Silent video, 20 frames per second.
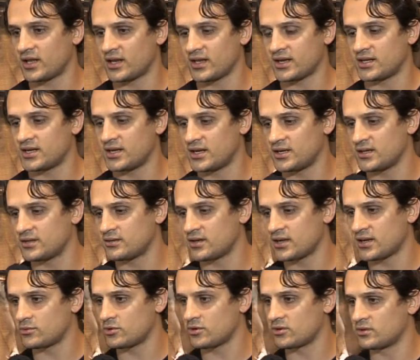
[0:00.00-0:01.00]
a las generales
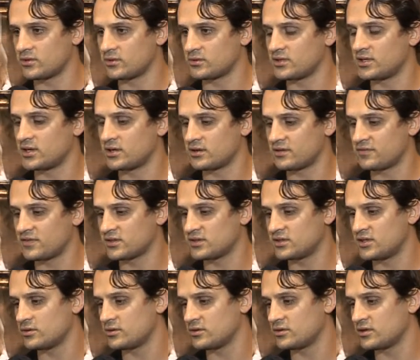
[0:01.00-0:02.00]
entregamos dinero en
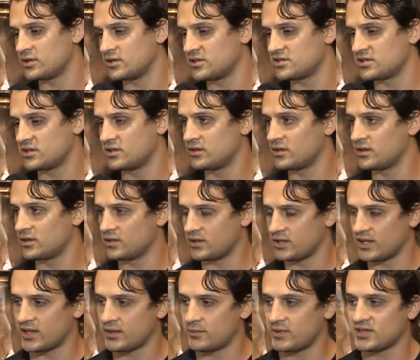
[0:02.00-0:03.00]
efectivo y,
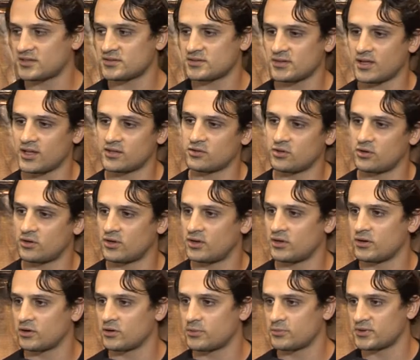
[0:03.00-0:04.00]
además a
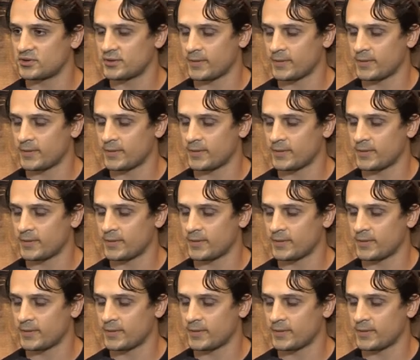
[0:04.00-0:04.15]
todos los